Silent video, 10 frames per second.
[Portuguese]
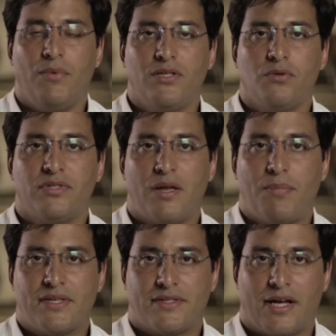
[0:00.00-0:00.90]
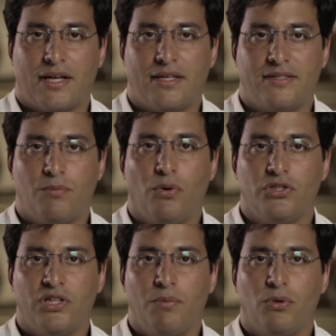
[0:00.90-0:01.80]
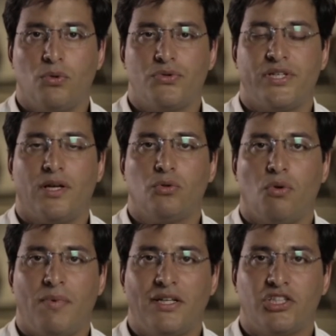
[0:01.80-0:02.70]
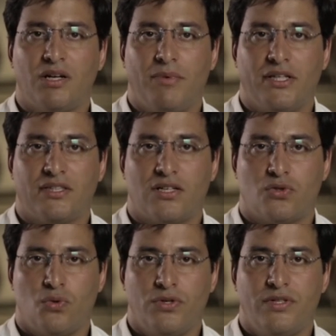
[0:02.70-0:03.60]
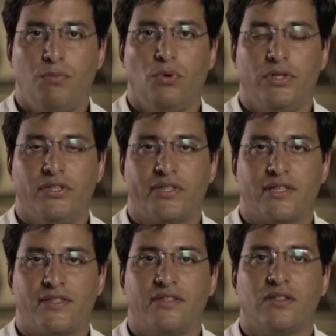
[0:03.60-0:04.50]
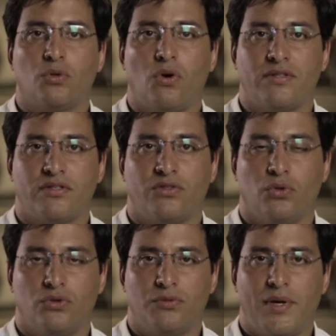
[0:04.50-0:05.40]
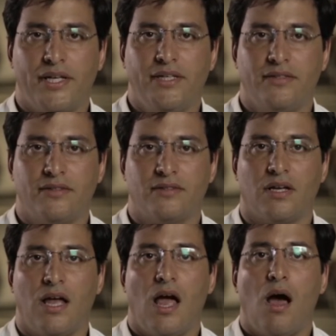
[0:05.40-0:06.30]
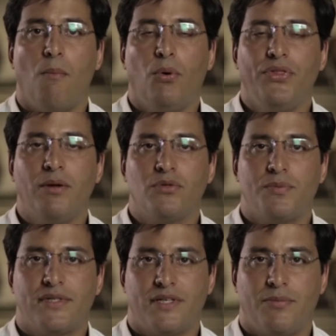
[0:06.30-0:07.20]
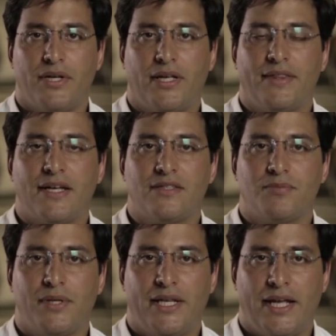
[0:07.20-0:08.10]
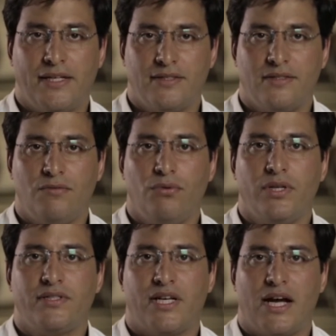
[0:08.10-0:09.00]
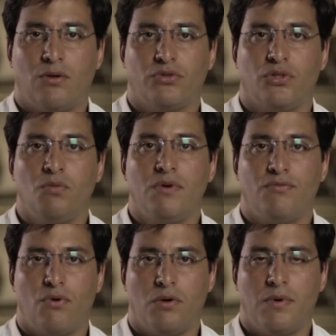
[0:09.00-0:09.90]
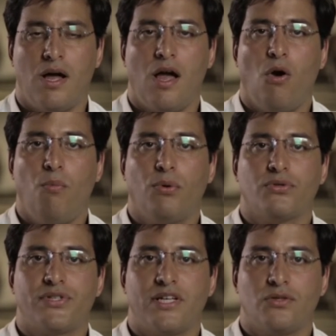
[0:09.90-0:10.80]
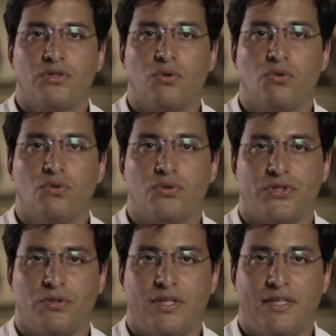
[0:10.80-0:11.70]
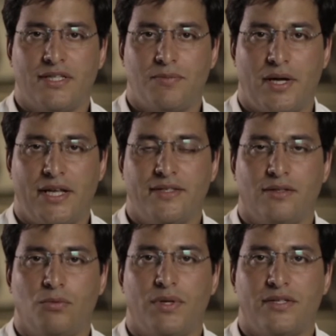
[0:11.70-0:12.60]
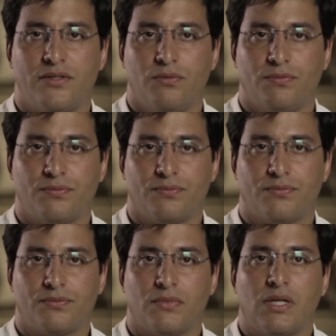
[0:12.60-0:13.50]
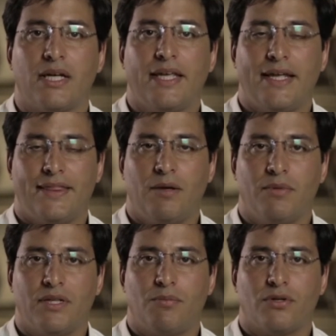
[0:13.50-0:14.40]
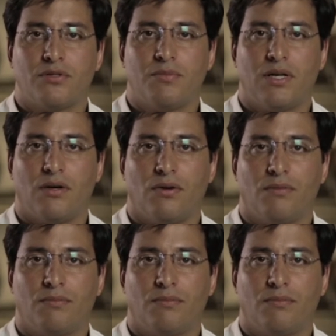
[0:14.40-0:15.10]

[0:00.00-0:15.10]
Mesmo sem pensar que se pode reproduzir automaticamente ações e políticas exitosas de outros países, podemos perceber que tais experiências influenciaram de alguma forma o processo de construção da transparência no Brasil, que é tema da próxima aula.